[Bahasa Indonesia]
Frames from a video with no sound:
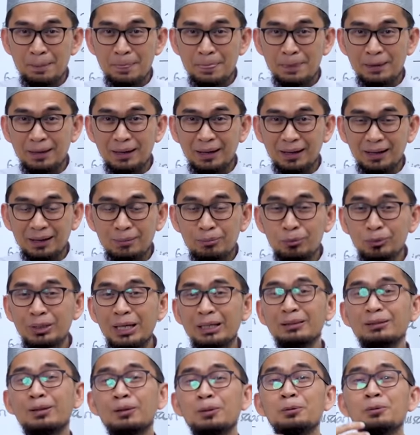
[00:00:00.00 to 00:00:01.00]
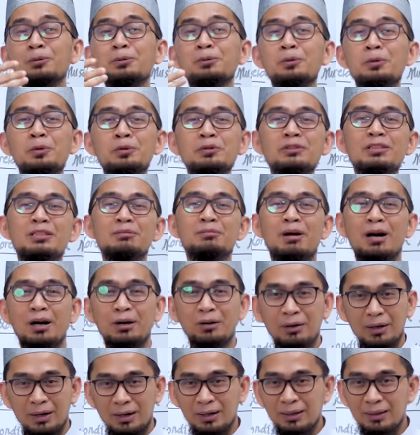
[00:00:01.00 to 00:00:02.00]
ya kemudian terus
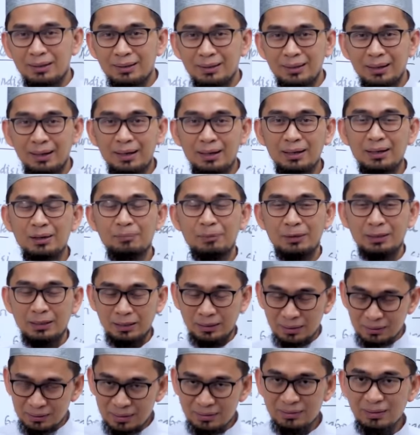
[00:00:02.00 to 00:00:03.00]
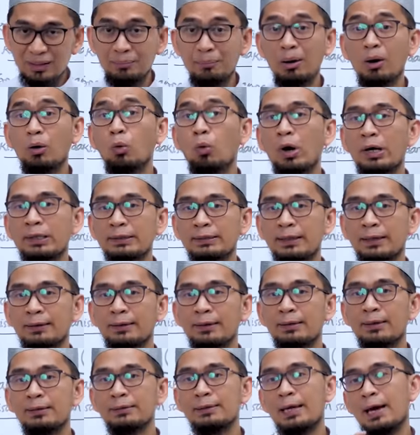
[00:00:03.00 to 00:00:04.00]
dibawa ya kepada kita sehingga menguatkan
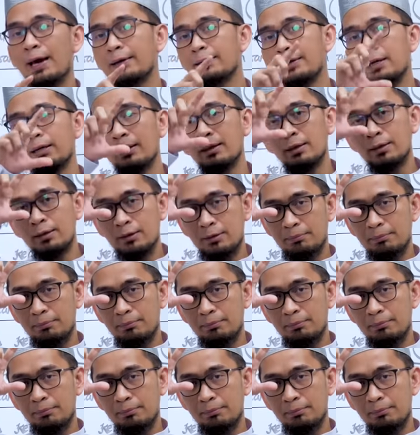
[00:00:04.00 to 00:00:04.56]
dan nanti ada